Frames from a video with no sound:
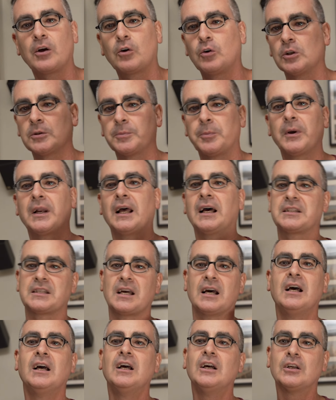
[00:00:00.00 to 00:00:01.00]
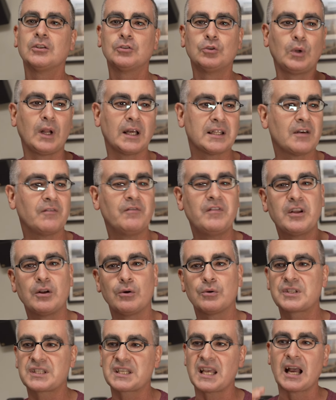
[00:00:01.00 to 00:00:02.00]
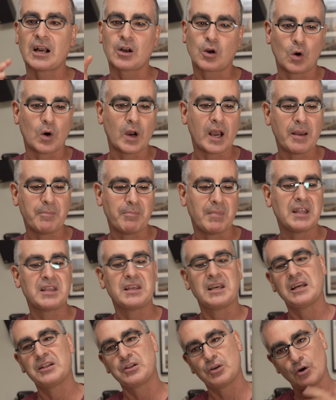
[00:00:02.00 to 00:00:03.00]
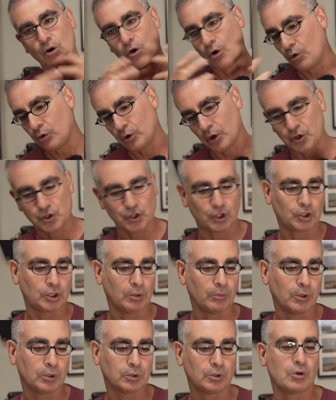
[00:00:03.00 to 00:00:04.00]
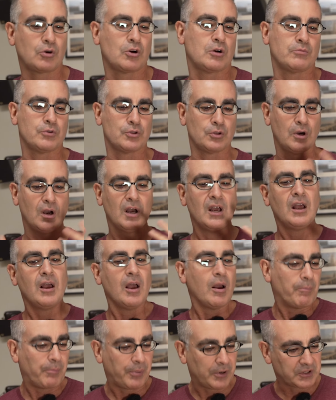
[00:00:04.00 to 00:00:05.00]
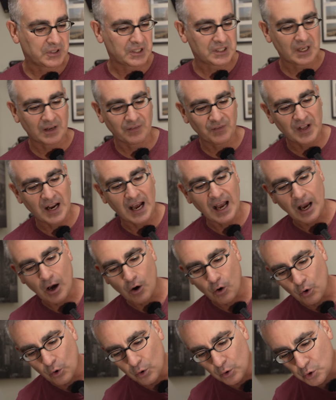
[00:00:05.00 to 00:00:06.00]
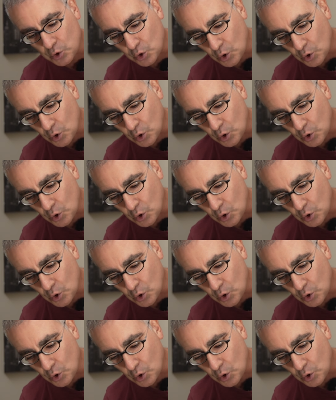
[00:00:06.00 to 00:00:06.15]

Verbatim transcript: incorporata lavorata, dura davvero un sacco, è magnetico, un oggetto molto comodo. Poi ti servirà un